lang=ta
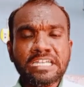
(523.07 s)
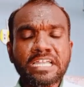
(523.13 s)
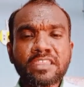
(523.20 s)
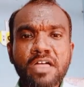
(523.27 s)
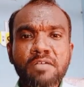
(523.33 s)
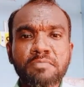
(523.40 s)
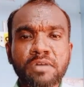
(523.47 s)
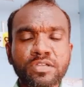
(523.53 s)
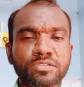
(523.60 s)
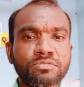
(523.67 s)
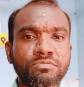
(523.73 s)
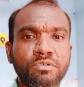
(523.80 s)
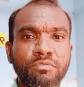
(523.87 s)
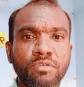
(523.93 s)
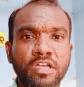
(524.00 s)
என்னதான்
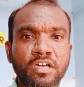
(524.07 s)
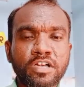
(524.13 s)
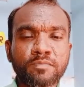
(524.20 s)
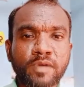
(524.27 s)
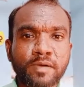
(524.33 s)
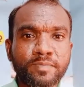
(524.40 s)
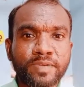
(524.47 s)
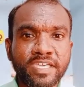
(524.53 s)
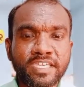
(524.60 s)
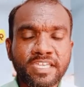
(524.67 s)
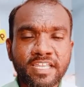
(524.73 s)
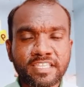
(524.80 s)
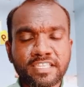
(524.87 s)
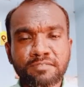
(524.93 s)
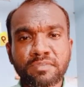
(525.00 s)
மருத்துவ உலகம்
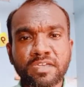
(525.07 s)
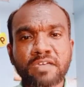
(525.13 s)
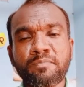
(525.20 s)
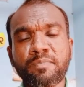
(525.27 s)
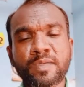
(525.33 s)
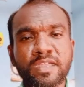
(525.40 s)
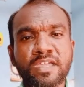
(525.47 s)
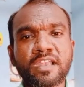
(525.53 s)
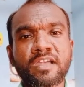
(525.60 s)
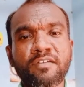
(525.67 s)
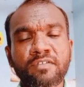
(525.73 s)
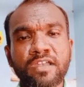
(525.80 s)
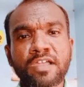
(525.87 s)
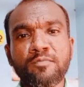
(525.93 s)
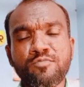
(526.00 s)
அப்படிங்கிறது மிகப்பெரிய
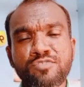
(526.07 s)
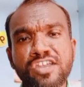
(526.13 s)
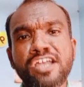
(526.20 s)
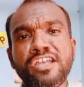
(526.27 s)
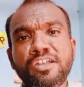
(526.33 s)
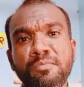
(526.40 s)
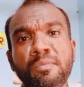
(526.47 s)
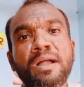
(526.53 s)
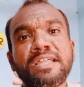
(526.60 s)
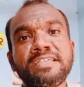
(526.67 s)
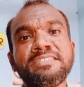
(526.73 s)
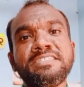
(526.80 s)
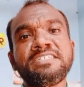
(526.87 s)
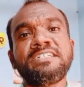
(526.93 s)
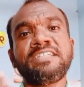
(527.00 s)
லெவலில் முன்னேற்றம்
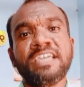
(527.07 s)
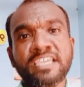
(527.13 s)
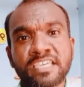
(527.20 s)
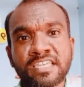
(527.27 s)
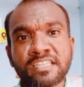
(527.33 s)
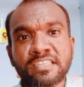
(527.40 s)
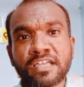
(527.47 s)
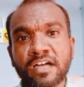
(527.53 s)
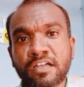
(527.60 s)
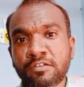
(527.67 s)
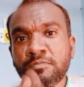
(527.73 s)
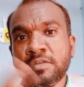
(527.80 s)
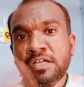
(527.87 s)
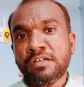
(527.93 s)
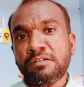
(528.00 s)
அடைஞ்சுக்கிட்டே
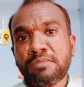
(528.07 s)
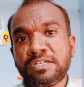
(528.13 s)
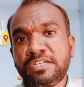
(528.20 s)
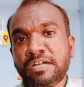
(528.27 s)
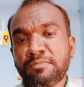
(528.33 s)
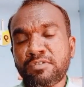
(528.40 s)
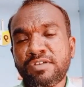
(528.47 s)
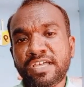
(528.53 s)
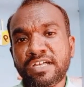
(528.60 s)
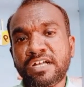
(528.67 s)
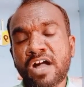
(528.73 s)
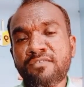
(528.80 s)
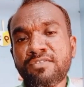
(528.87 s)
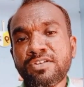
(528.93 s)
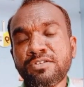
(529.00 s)
இருந்தாலும் பட் நம்மளுடைய
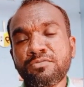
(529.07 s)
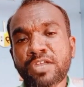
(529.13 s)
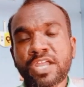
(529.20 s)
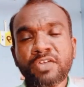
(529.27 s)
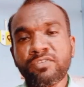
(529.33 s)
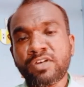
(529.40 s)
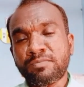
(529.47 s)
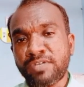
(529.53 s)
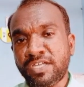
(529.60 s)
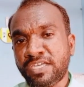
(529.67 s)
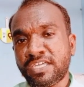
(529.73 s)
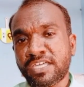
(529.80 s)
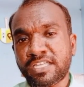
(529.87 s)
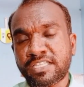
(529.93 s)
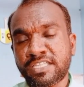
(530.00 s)
கவனக்குறைவு
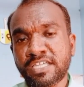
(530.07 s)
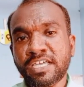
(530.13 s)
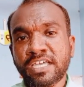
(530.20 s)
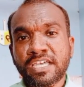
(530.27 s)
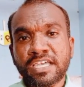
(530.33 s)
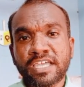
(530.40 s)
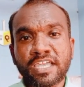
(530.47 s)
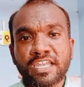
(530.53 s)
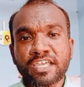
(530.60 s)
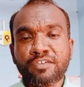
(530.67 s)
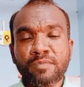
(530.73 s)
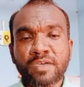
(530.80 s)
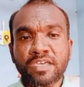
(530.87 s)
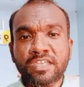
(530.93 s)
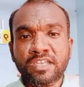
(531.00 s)
அப்படிங்கிறது
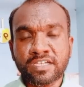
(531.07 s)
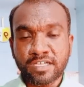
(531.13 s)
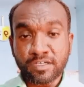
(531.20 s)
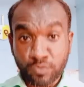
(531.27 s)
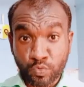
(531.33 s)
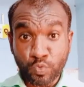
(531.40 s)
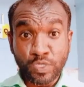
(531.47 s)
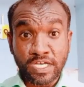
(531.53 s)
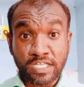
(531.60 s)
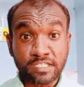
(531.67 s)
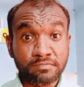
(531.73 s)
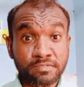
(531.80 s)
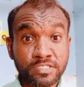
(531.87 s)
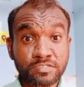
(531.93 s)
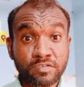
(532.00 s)
என்றைக்குமே இருக்கக்கூடாது
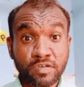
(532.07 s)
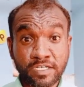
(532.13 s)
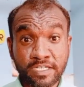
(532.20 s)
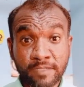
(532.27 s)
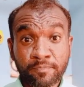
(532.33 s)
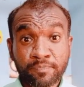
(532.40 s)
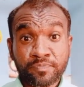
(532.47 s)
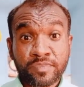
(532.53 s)
அப்படின்னு சொல்லிட்டு